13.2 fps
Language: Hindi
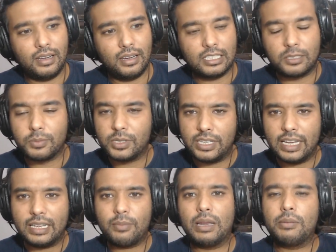इस
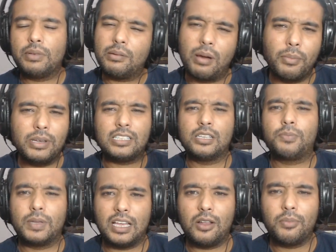मिस्टेक के बारे में मतलब हमेशा से
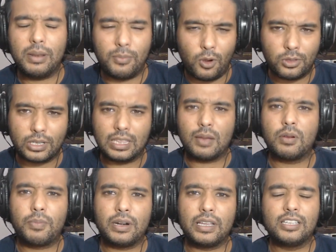पता है मैंने बहुत किताबें
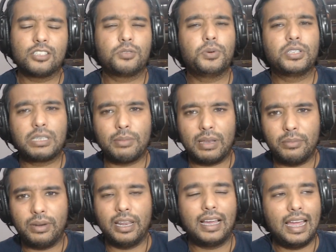पढ़ी हैं जिसमें इसके बारे में
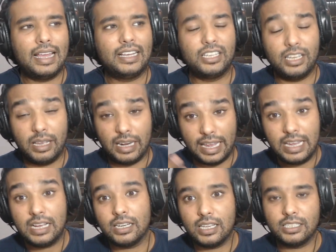लिखा है कि ये नहीं
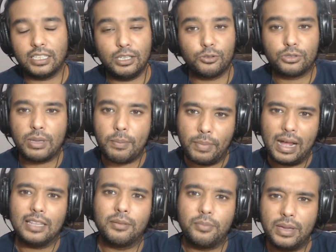करना चाहिए उसके
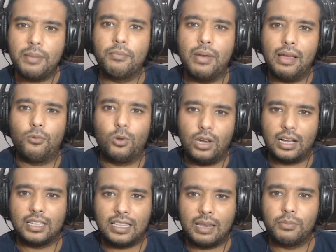बाद भी मैं वो
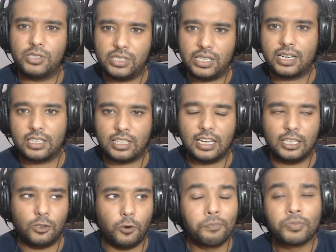लगातार मिस्टेक करता
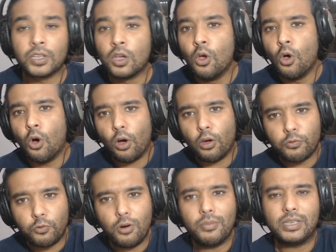रहता हूँ और
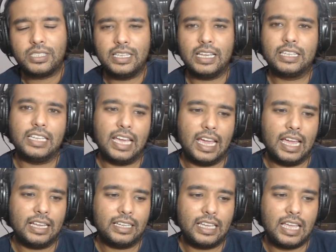वो मिस्टेक ये
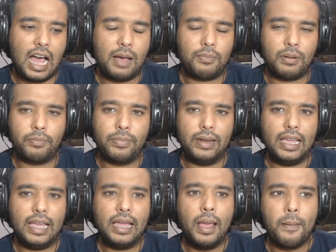है कि आप
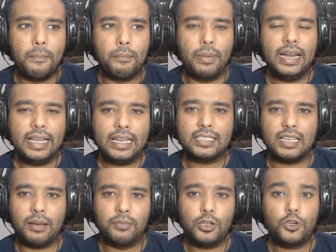अपने बड़े के
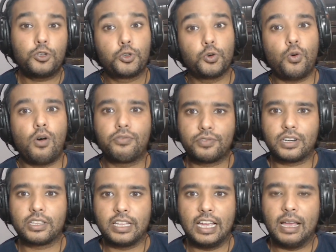सामने शो ऑफ
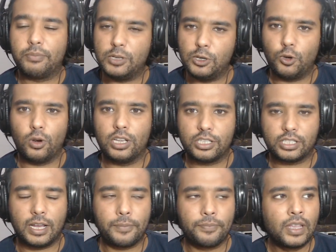करते हैं अपनी नॉलेज
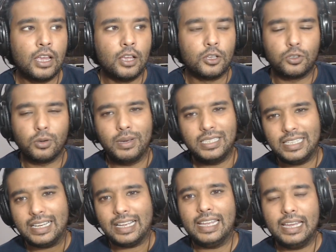का तो
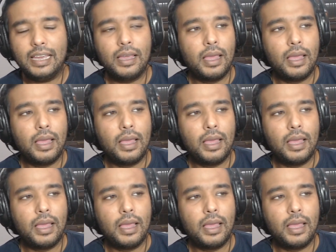बेसिकली